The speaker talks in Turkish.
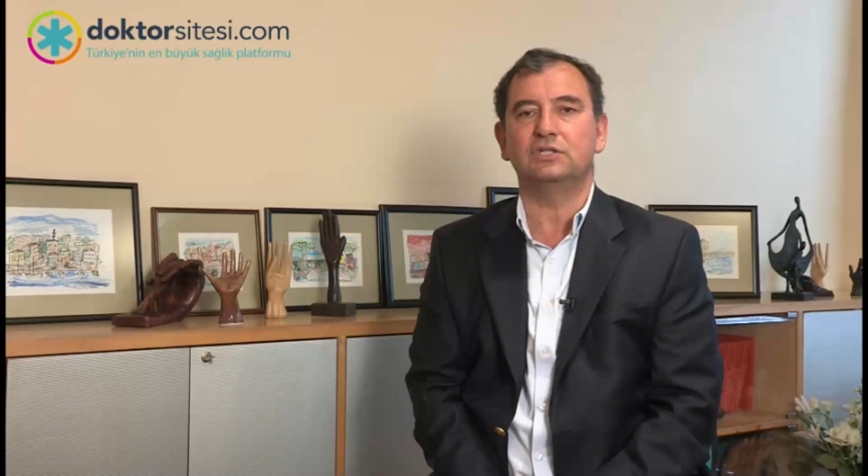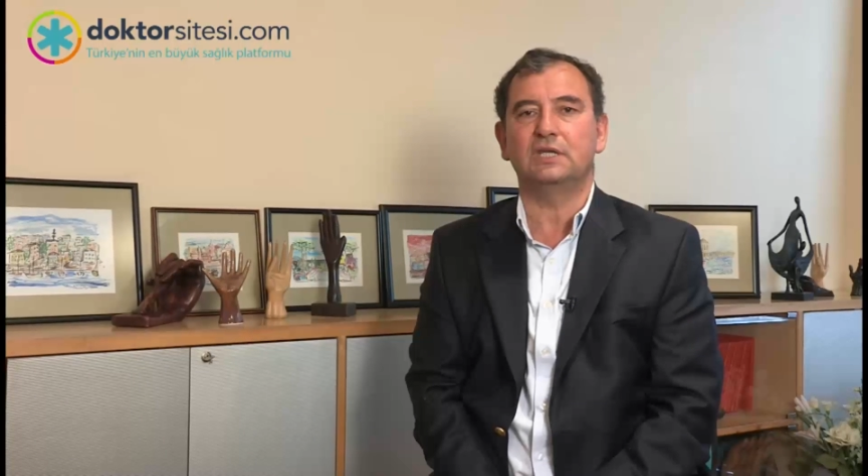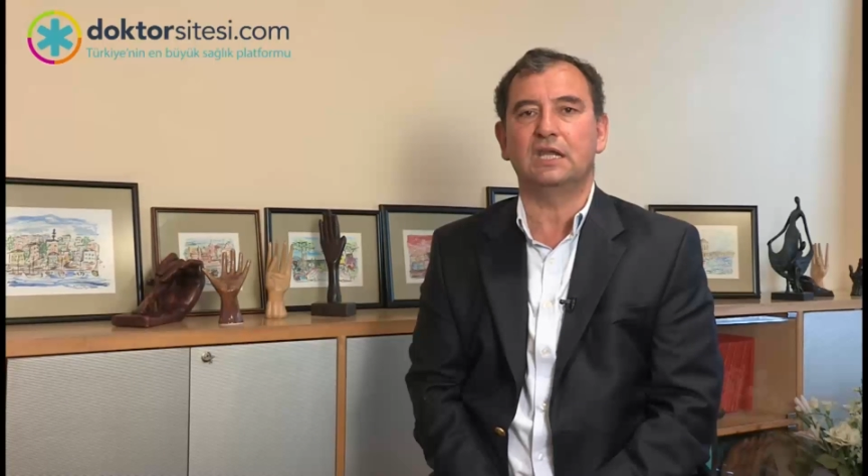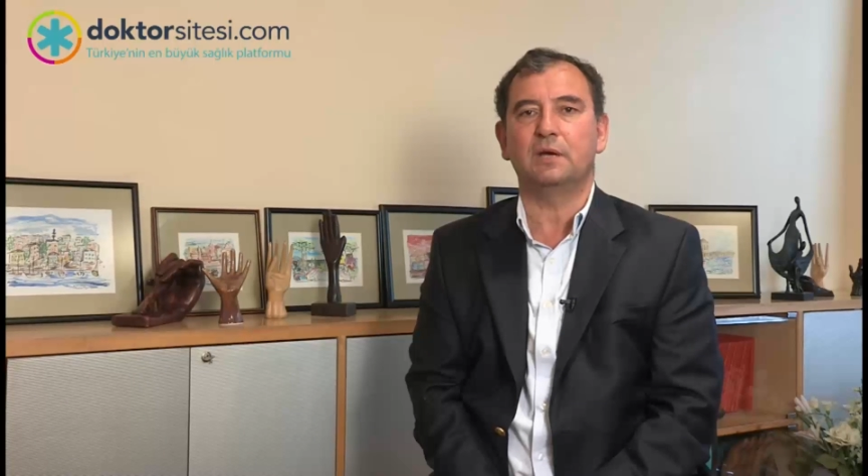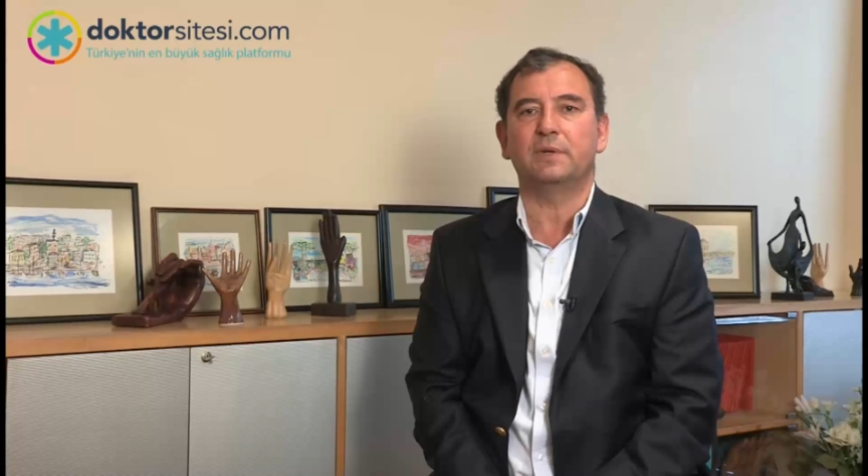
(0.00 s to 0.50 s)

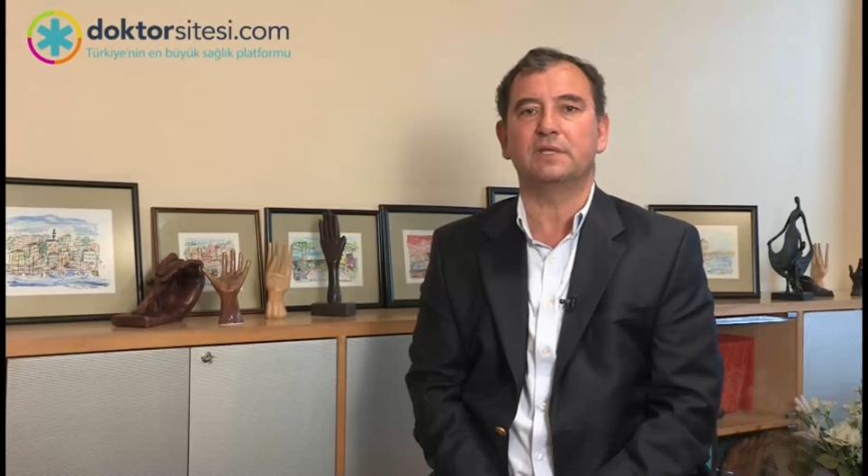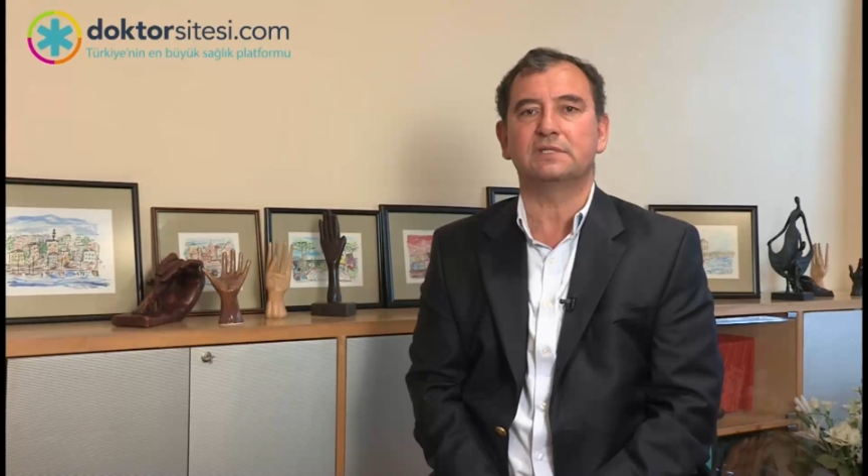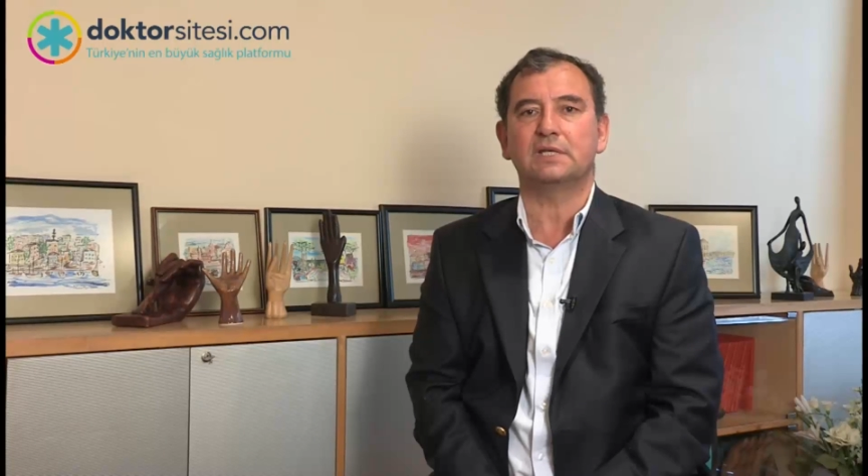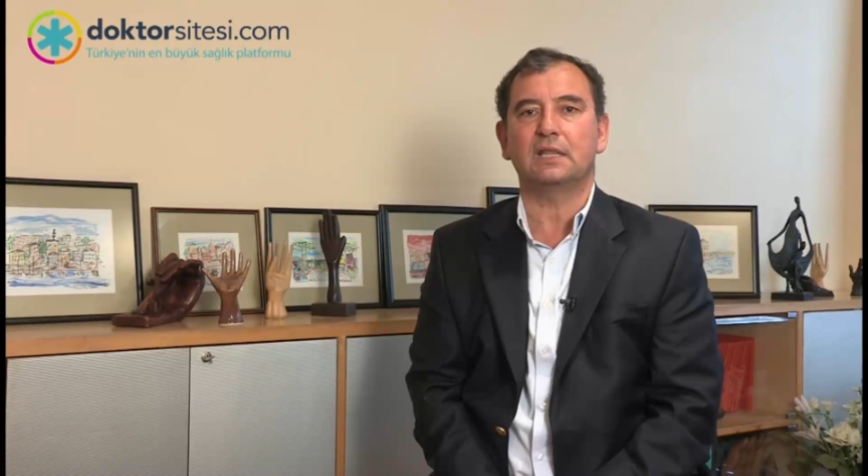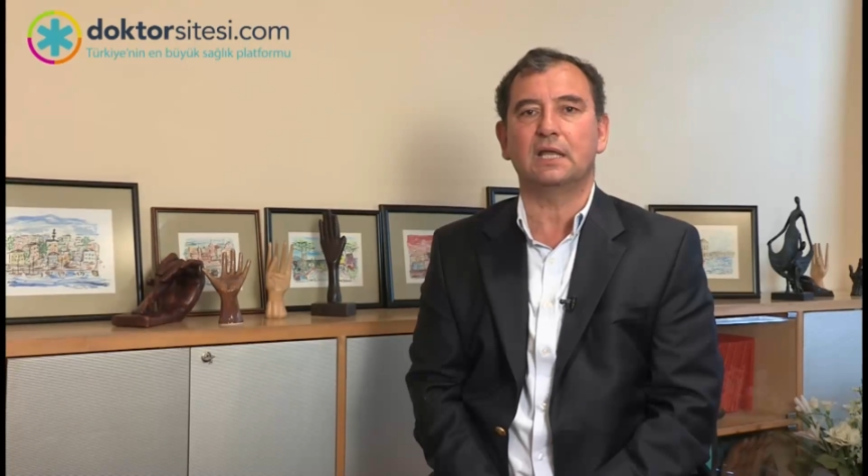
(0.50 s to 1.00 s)
işleri yapan
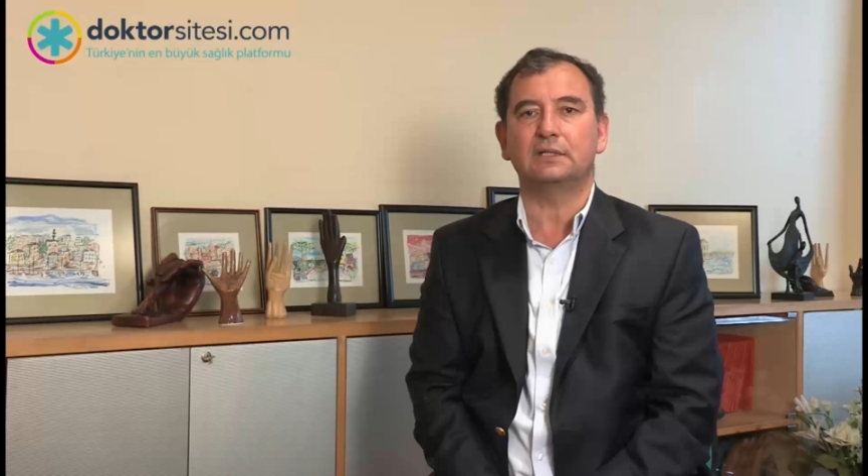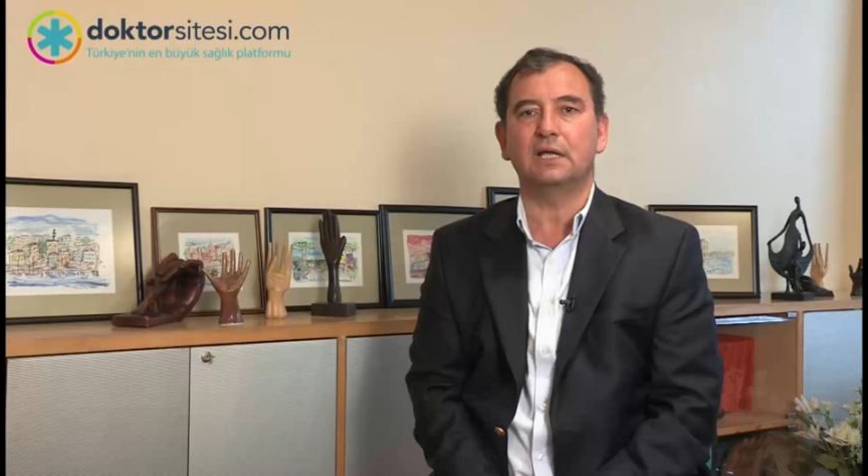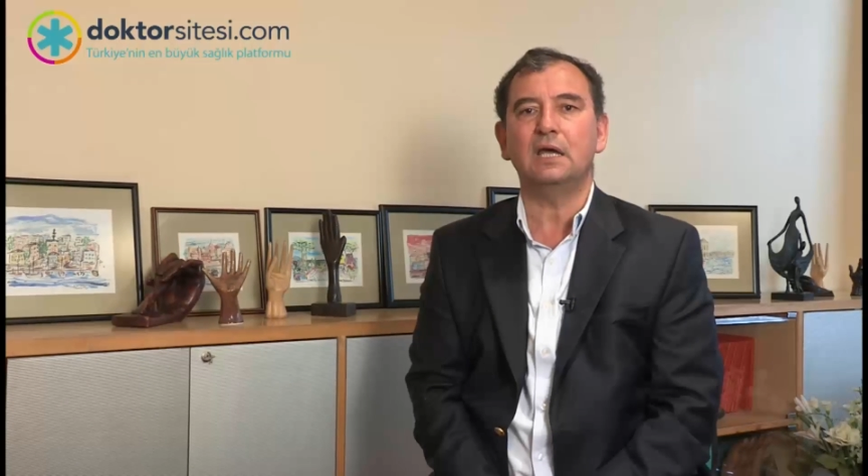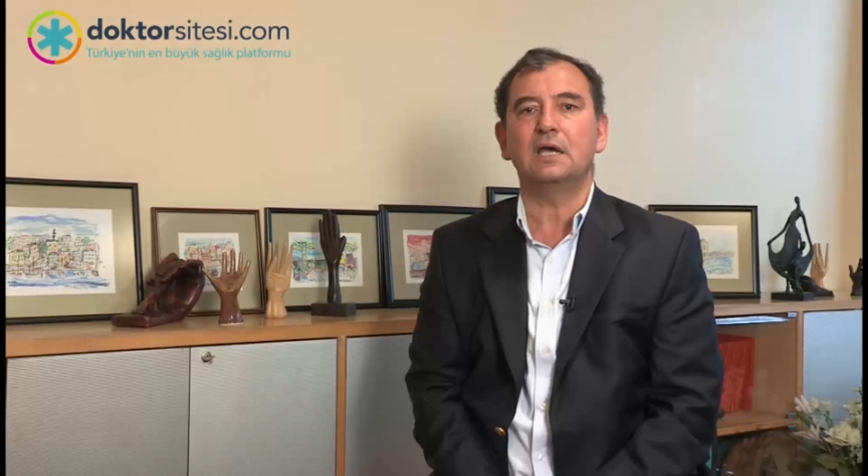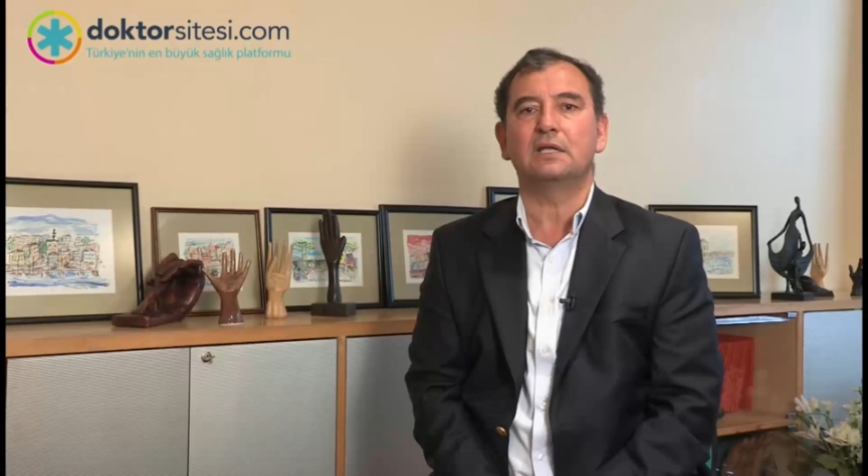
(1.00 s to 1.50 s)

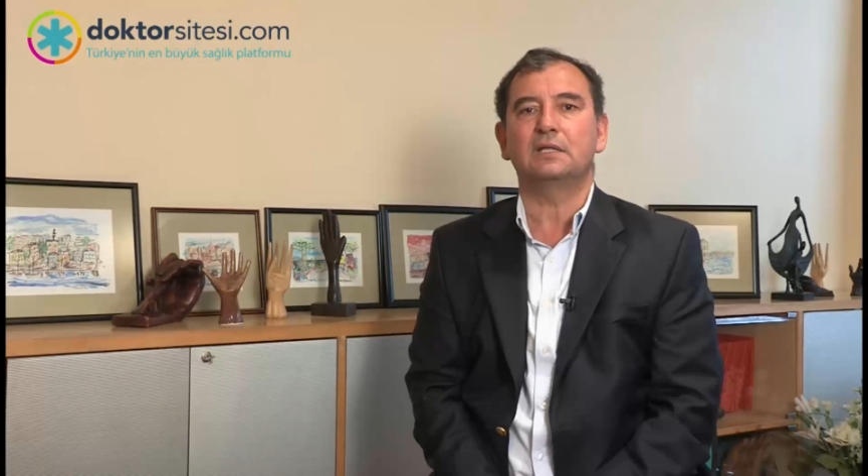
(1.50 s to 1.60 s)
insanlarda